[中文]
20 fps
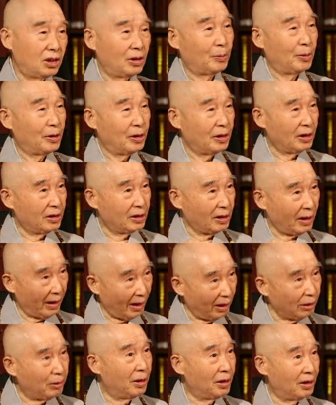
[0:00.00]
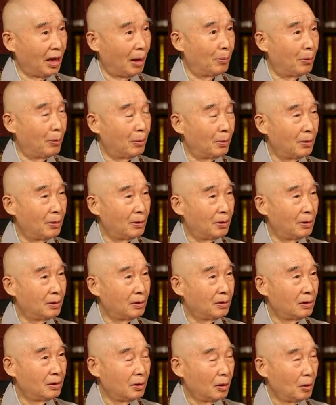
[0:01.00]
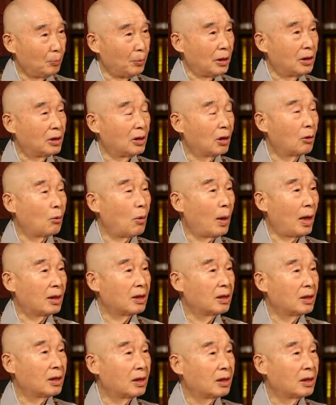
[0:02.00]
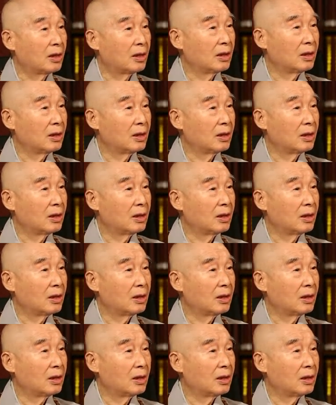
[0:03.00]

基本粒子还可以打破，变成夸克。